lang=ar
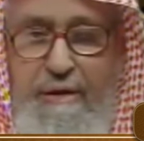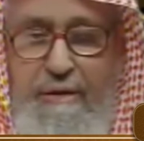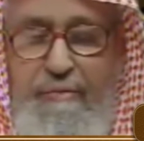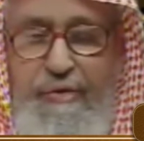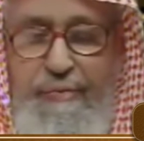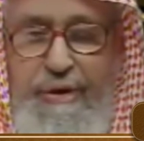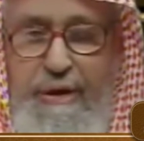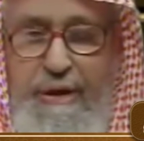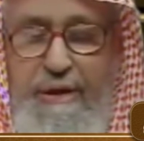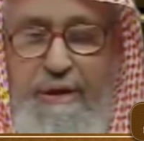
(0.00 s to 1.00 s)
من
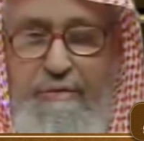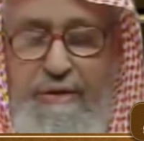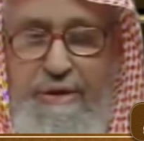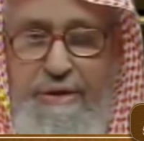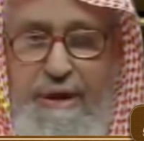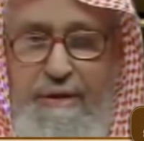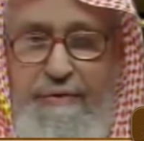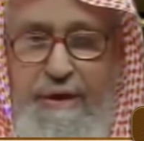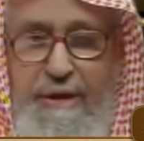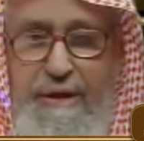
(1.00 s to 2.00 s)
ميراثه قد جاء في
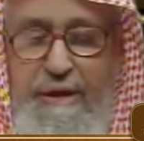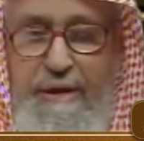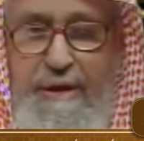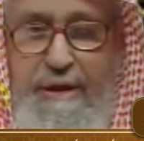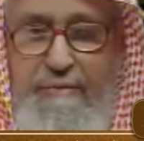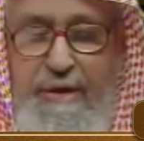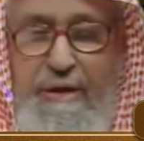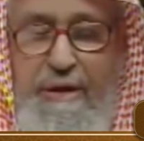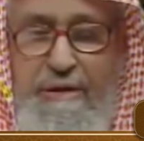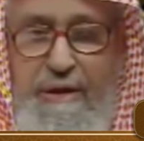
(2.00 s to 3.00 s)
الحديث أن من
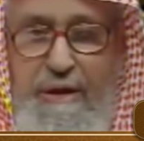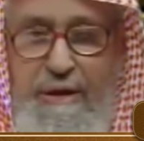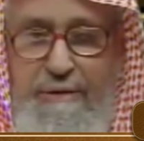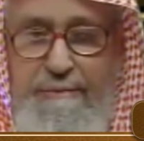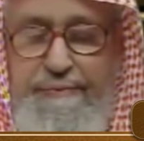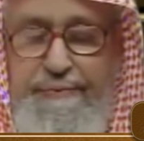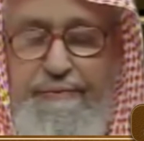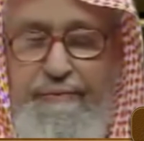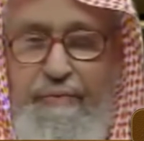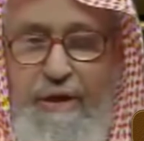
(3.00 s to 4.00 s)
قطع
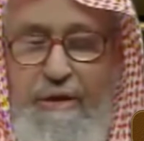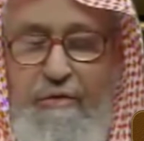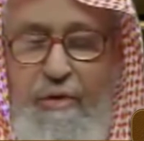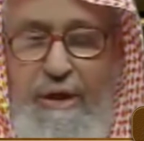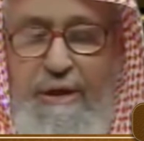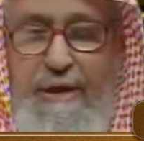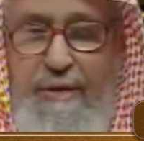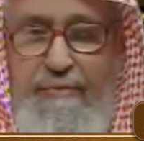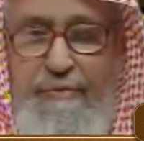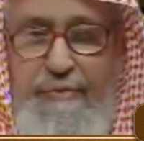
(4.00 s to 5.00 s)
وارثا
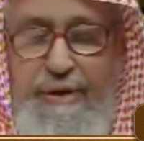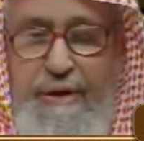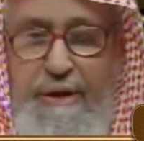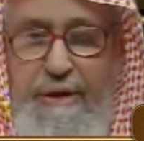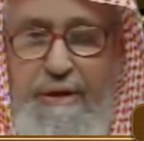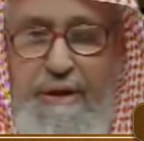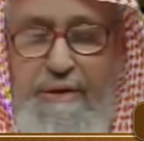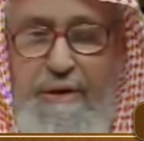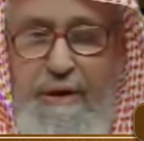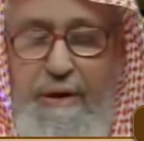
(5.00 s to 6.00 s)
من ميراثه
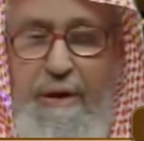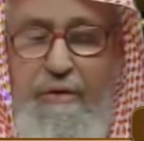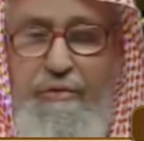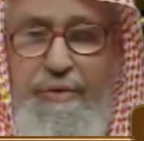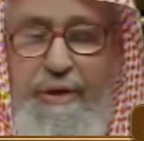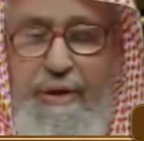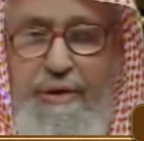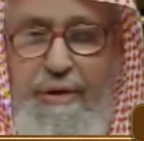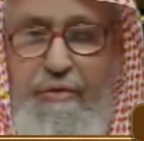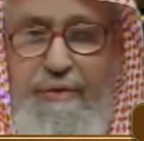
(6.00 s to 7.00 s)
قطع الله
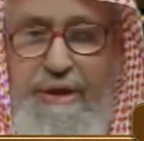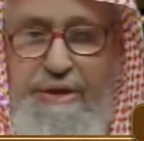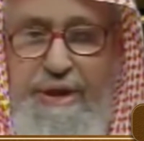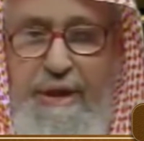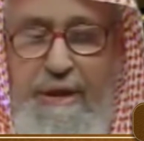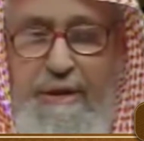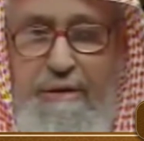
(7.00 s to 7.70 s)
ميراثه من الجنة